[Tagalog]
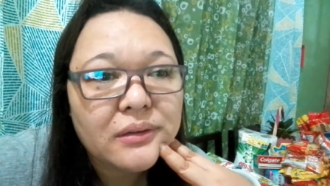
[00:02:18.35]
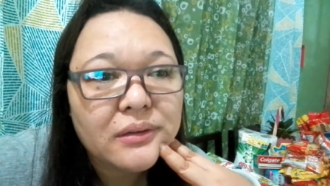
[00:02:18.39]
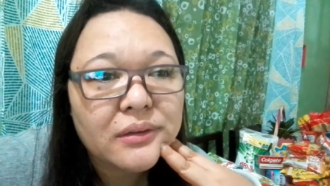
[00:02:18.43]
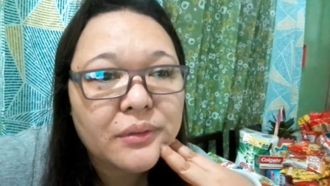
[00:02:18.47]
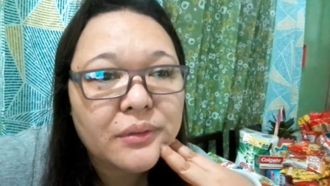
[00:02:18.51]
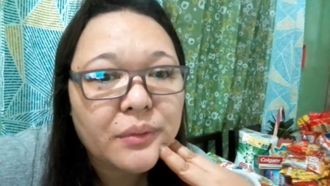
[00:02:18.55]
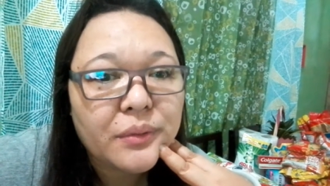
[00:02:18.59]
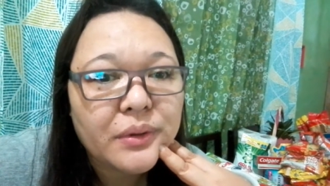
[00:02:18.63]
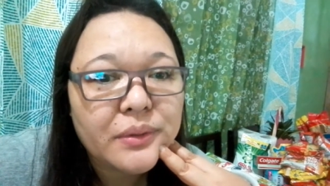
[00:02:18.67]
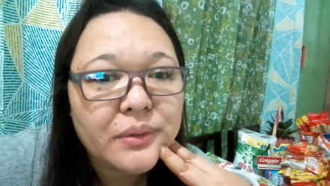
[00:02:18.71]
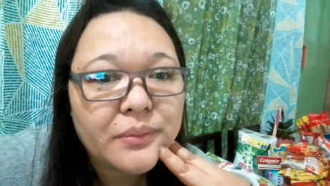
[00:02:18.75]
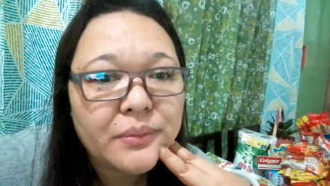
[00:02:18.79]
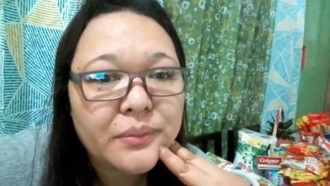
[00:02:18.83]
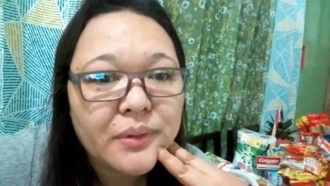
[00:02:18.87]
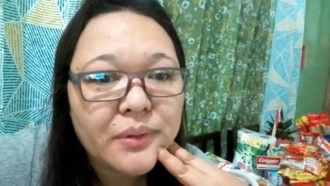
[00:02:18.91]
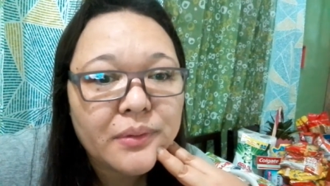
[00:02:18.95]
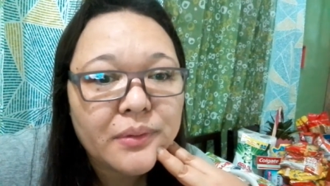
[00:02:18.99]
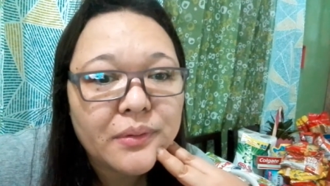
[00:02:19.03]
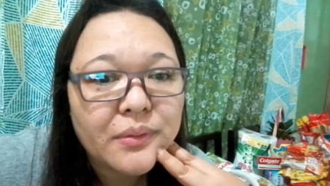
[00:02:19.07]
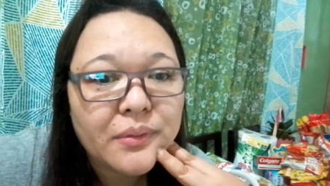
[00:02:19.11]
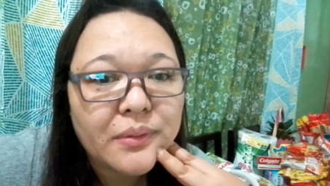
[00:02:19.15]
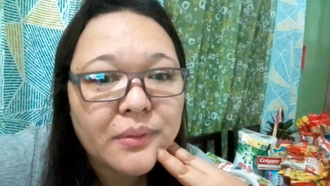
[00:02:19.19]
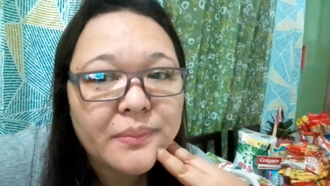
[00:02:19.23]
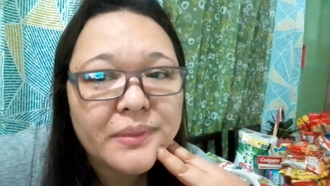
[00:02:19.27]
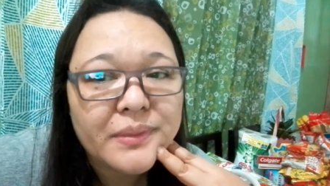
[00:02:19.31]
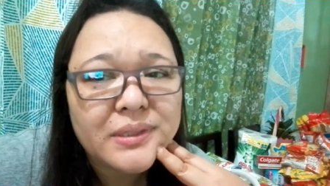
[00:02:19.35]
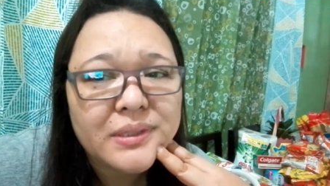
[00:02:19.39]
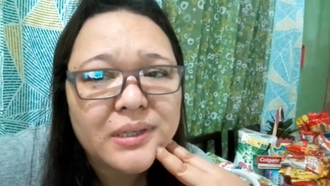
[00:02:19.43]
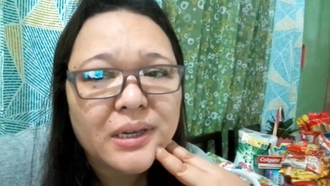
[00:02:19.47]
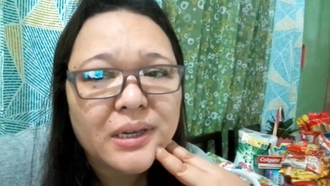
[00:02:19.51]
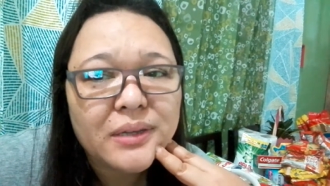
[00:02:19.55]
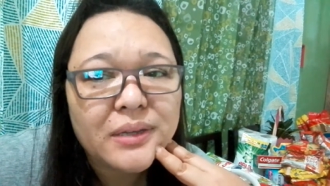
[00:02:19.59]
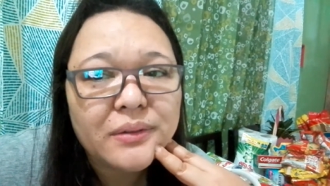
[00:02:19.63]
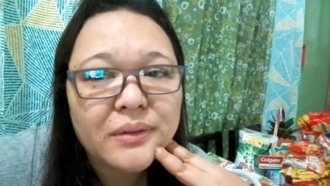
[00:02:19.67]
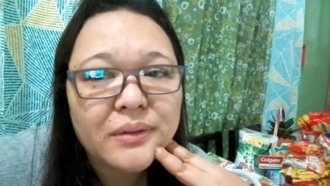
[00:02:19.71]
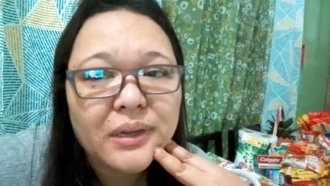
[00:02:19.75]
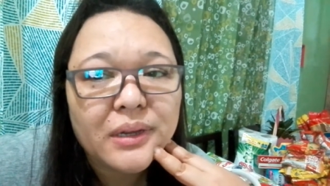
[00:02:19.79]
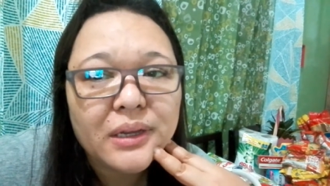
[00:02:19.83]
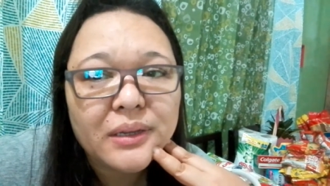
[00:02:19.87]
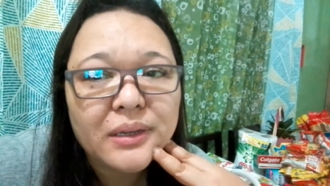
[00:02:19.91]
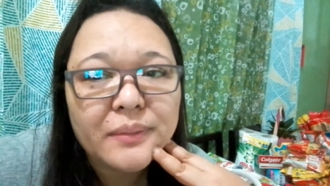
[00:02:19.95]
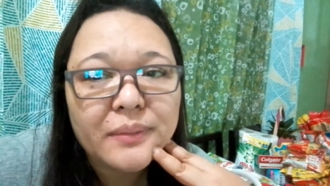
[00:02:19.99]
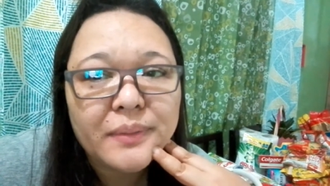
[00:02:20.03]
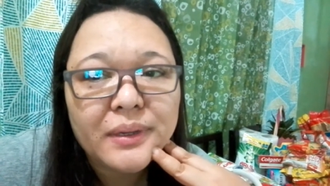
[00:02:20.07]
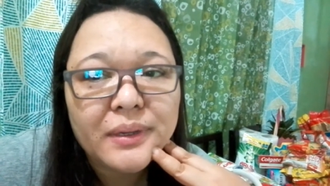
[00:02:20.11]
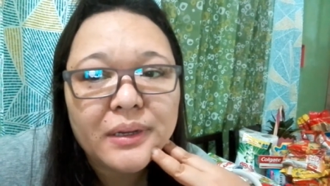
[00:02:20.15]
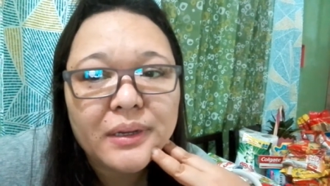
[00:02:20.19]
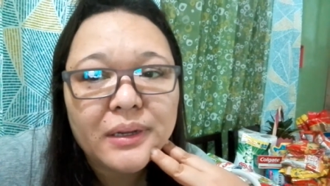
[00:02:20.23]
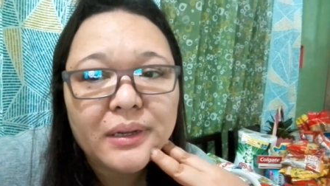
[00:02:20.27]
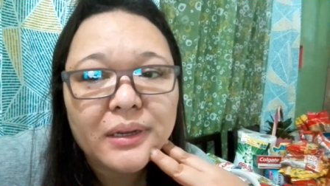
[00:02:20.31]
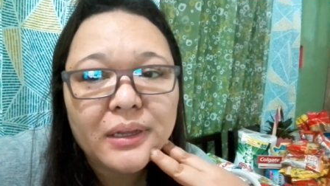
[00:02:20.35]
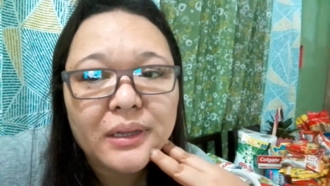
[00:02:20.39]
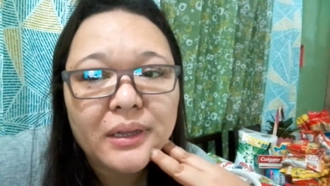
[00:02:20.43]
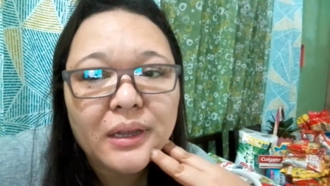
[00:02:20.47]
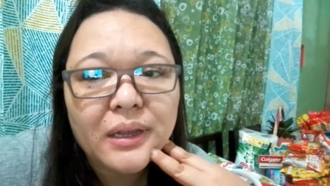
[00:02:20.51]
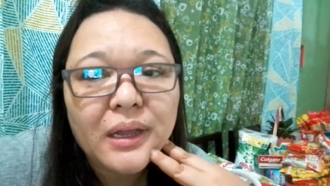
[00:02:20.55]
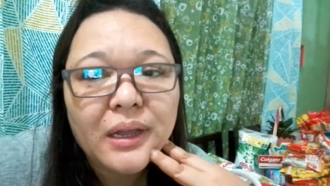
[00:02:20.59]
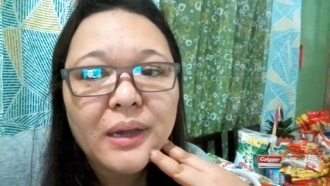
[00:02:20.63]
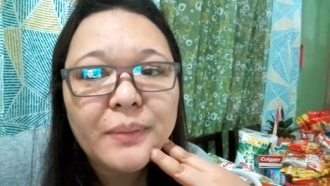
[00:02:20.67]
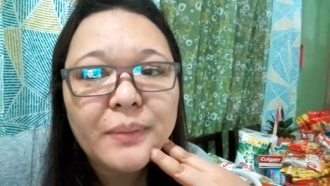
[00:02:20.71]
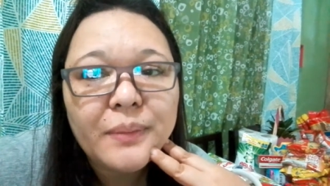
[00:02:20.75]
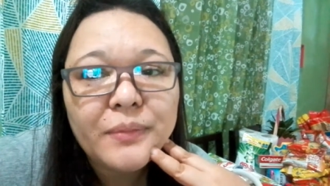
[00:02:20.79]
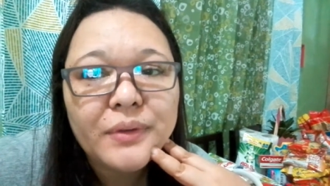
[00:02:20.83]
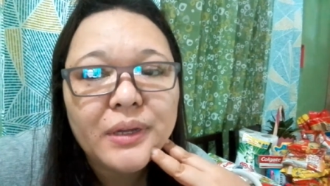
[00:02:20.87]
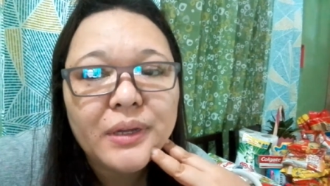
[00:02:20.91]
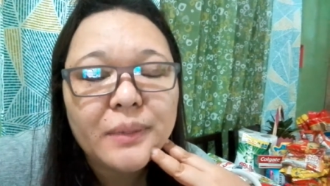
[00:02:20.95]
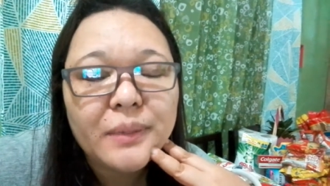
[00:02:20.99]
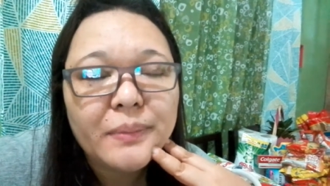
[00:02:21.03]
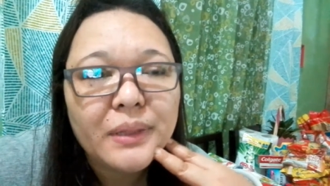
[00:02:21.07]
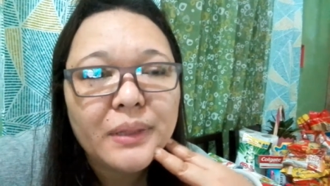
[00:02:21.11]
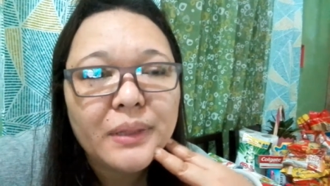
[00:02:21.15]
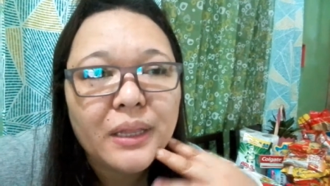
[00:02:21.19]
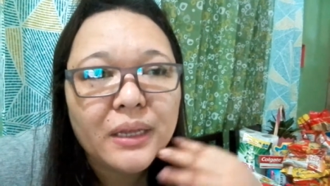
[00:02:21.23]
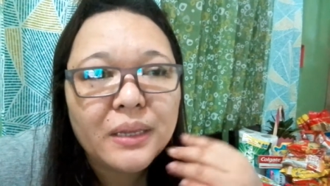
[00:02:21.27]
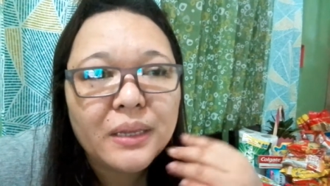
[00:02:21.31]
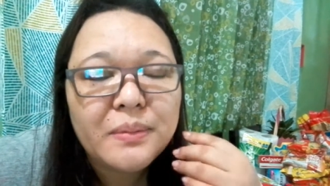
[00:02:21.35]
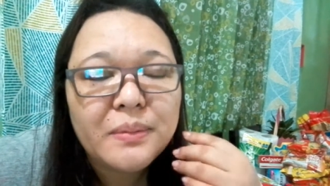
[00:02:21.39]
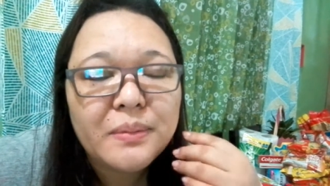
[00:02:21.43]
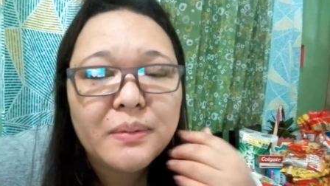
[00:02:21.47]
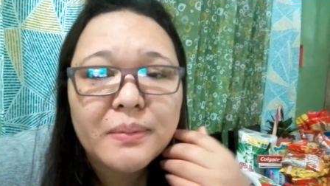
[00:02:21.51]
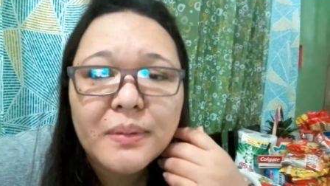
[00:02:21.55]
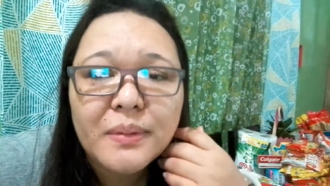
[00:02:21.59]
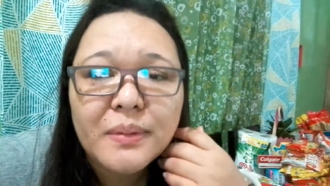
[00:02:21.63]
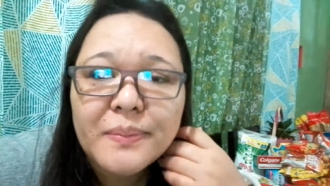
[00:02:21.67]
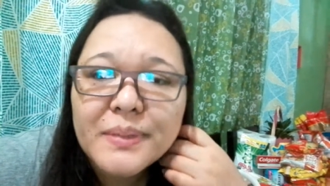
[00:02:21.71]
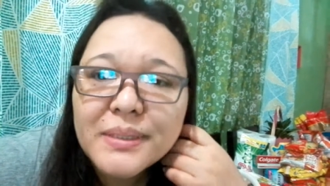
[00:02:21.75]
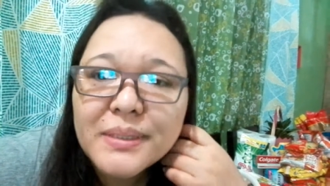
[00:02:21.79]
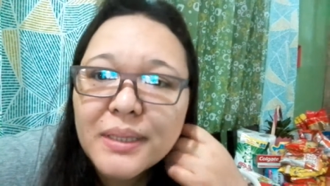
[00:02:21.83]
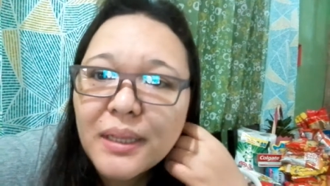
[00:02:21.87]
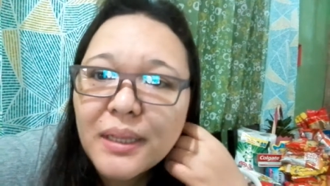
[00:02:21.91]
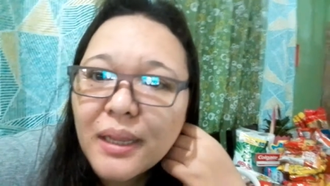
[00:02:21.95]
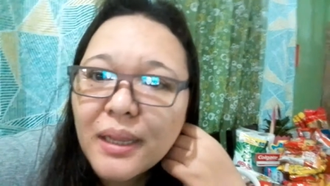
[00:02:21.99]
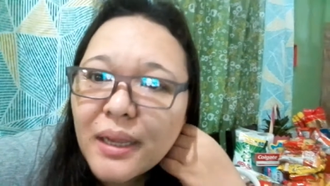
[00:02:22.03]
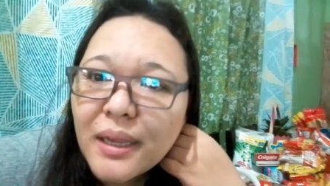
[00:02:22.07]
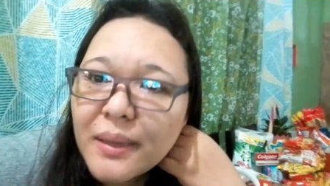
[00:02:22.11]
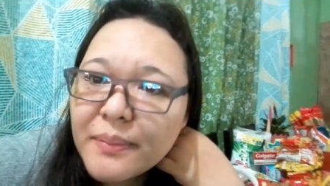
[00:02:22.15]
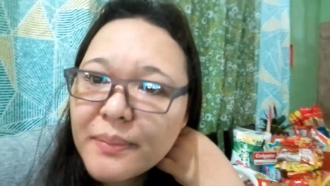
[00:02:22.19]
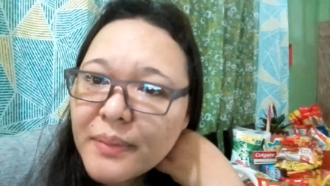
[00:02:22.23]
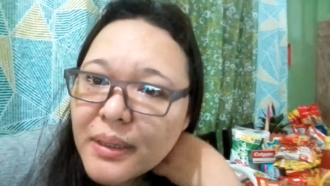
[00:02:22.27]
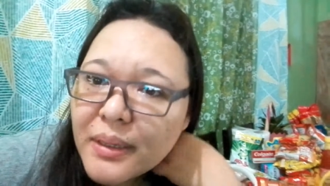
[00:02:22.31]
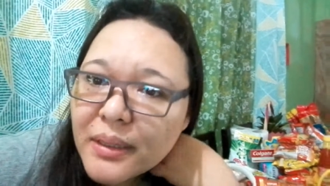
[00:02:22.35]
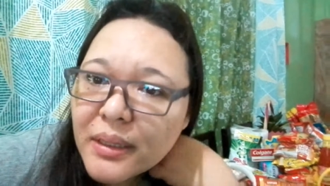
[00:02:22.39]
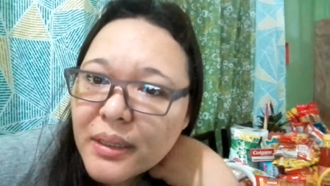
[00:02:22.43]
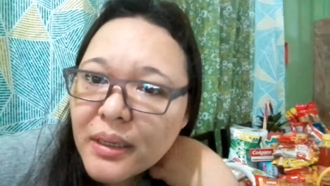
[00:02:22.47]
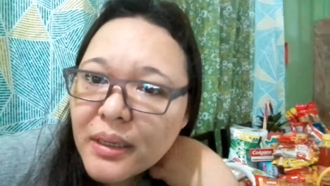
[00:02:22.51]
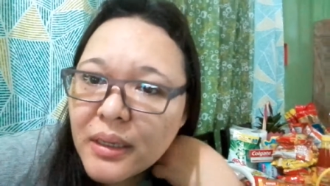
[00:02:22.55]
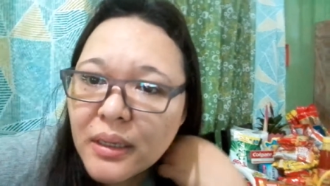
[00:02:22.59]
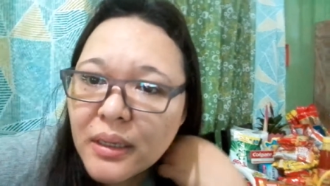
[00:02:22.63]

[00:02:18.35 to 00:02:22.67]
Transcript: Huwag, huwag ko masyadong lagi magre-reklamo. Dapat lagi magpapasalamat.